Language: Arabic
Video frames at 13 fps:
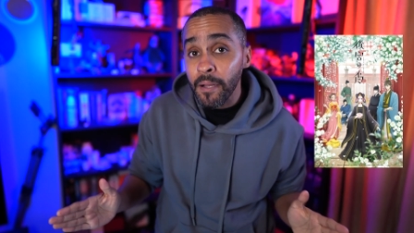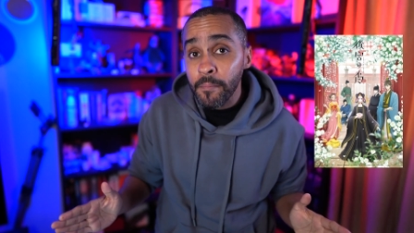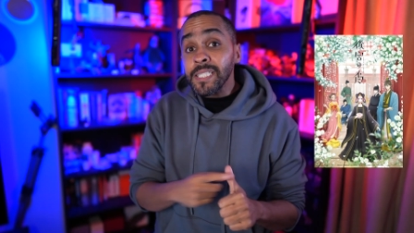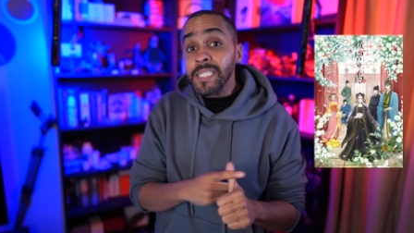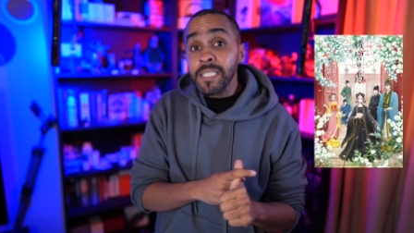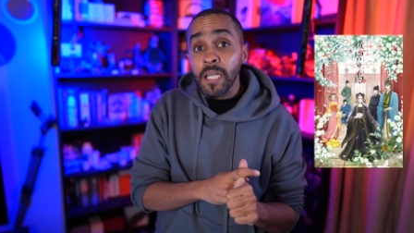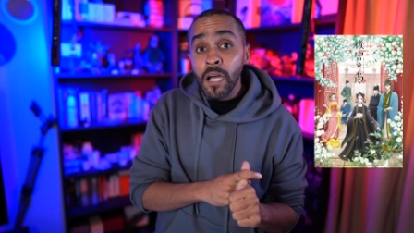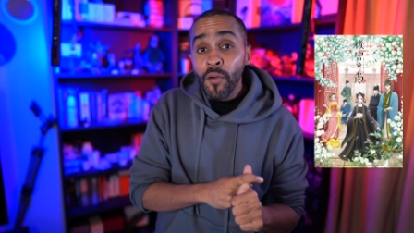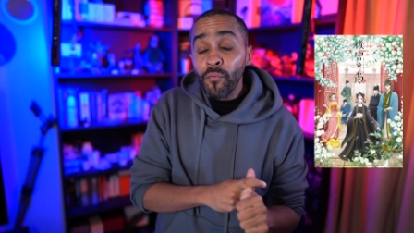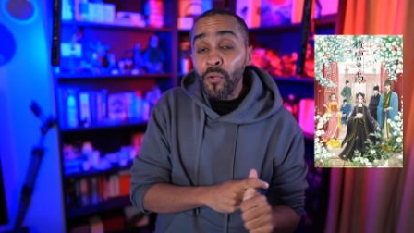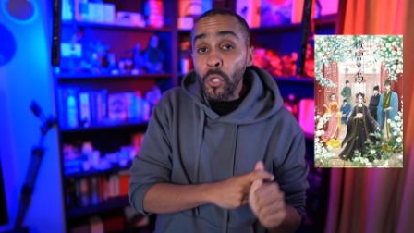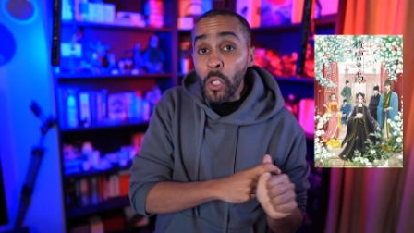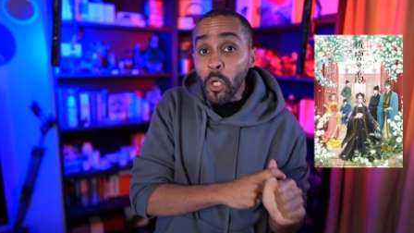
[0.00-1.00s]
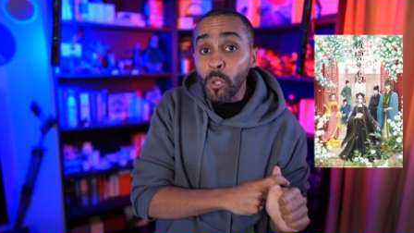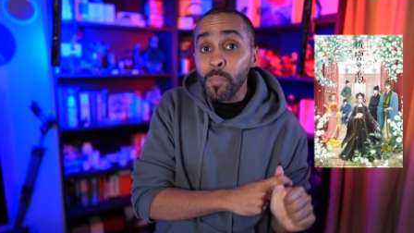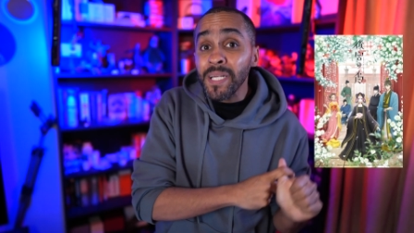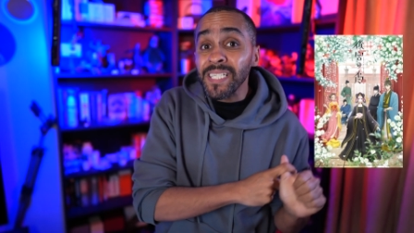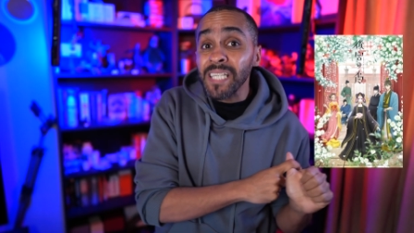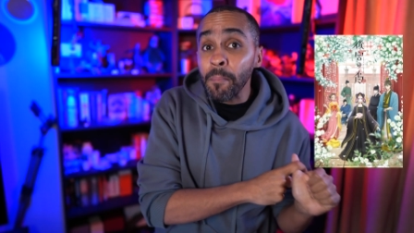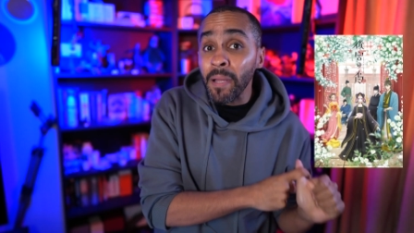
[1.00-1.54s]
خاصة في حقبة
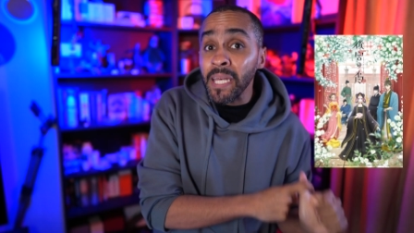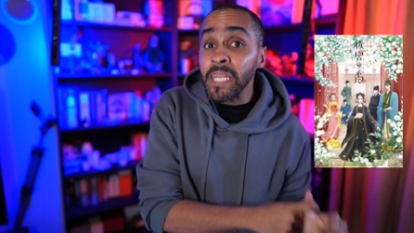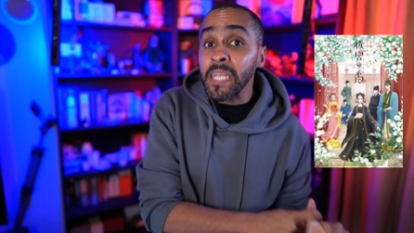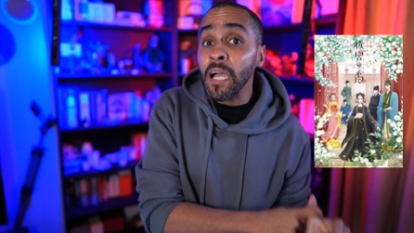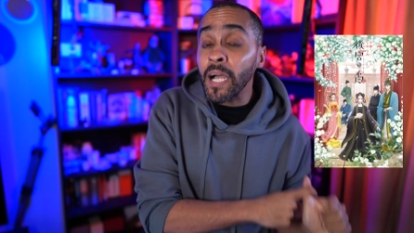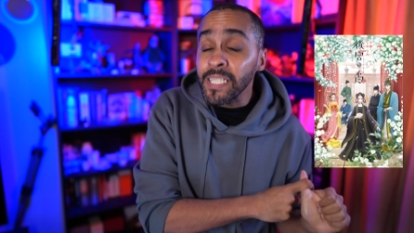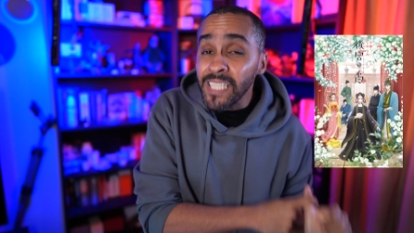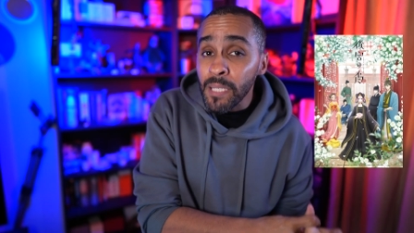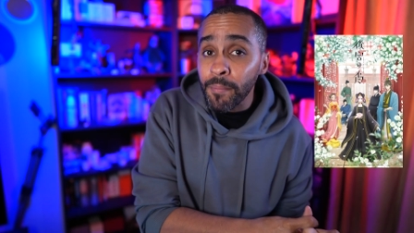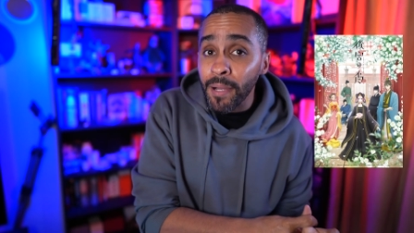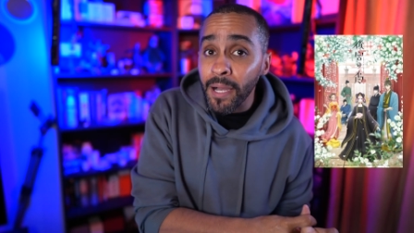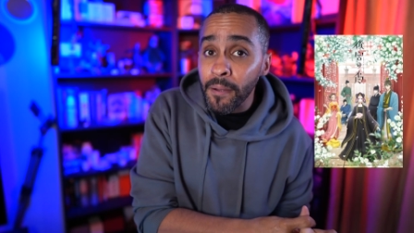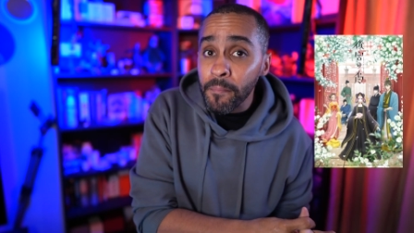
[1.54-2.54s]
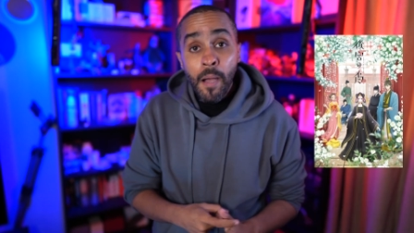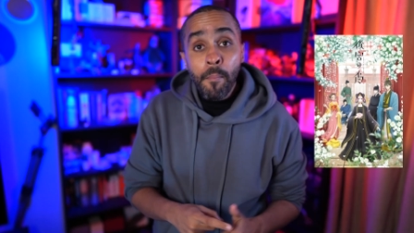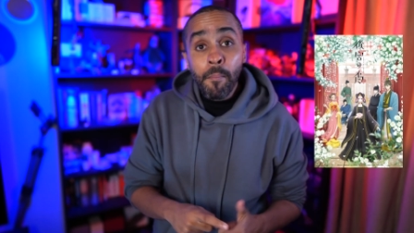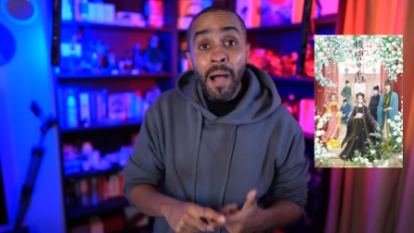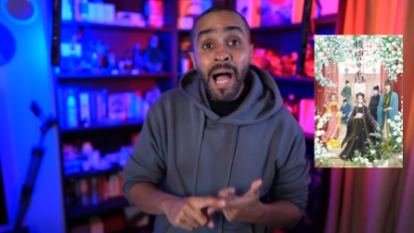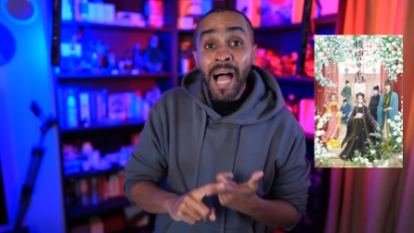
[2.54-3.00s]
زمنية قديمة مع